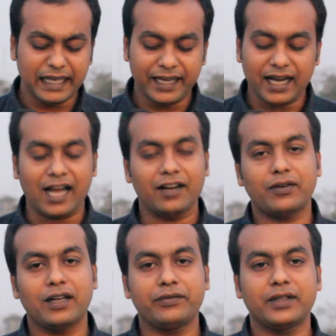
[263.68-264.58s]
এই
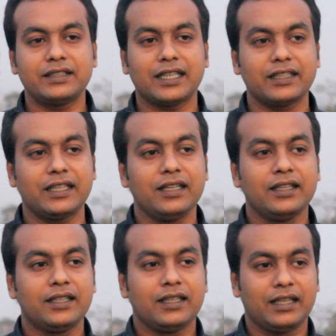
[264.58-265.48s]
আলফা জাতের
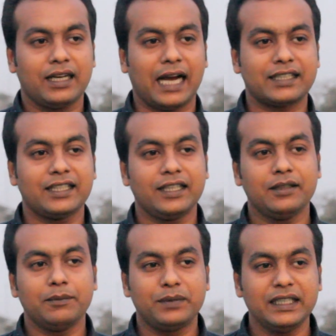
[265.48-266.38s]
ঘাসের
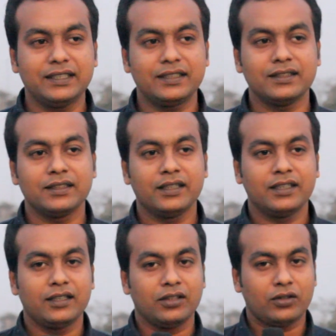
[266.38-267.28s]
বীজ
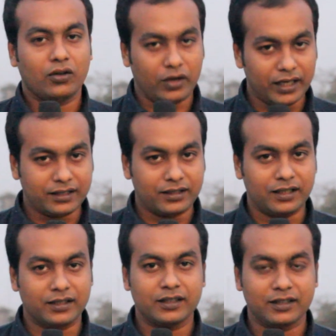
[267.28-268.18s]
অনেক
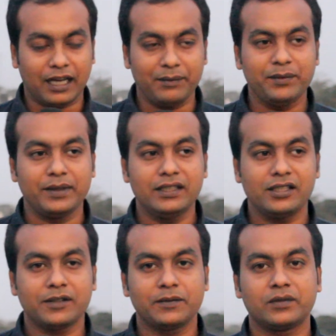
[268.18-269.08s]
দামি বীজ
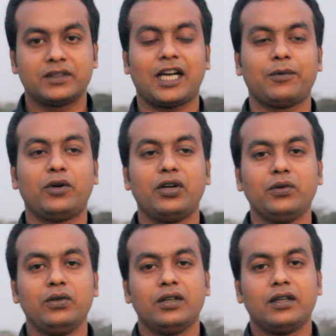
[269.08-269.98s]
তারপরেও
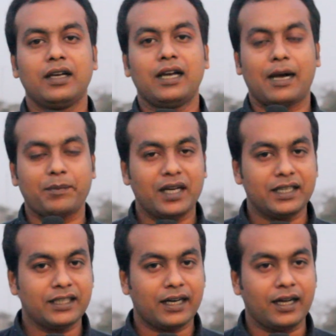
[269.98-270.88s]
আপনারা
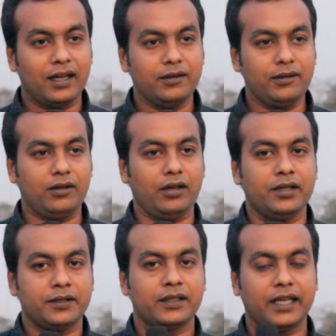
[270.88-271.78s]
যারা
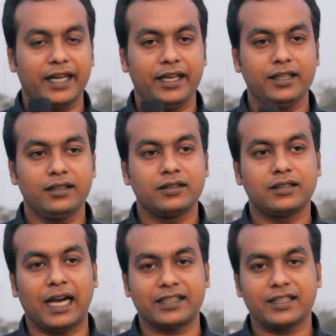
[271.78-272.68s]
এই
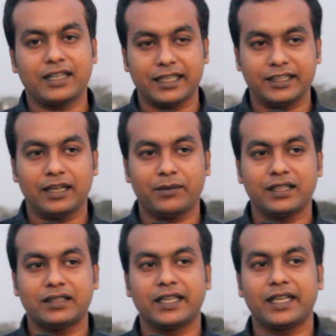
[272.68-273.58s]
ঘাসের কাটিং
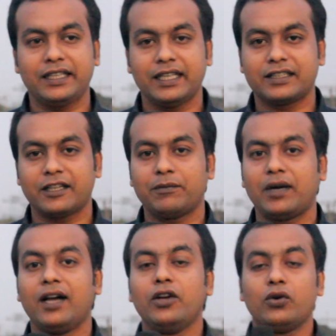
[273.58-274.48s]
আমাদের থেকে নিয়েছেন বা
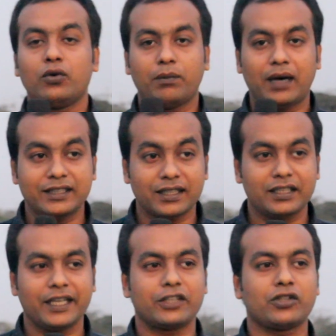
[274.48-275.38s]
বাজার
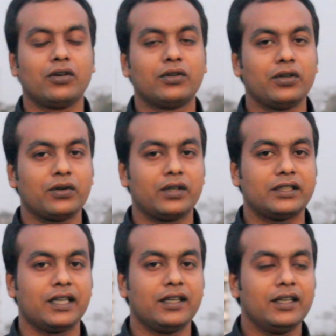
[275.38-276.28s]
থেকে সংগ্রহ
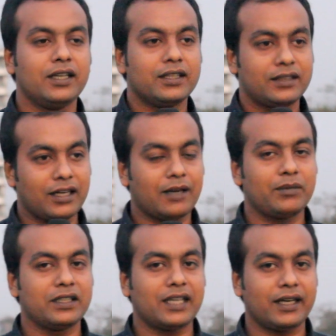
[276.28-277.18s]
করেছেন তারা
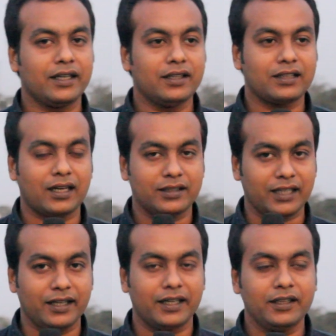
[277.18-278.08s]
আপনি জানেন তারা
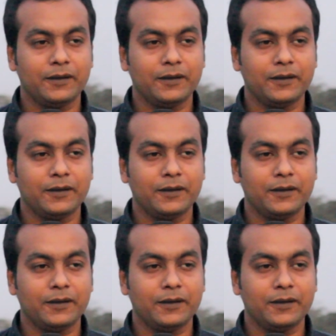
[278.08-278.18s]
জানেন